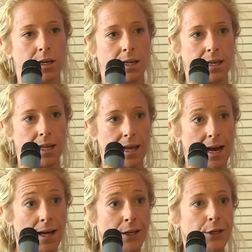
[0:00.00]

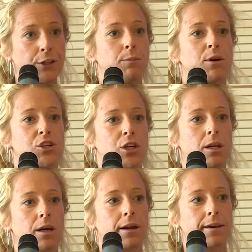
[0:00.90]
clinica, di machine
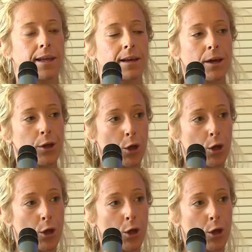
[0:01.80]
learning,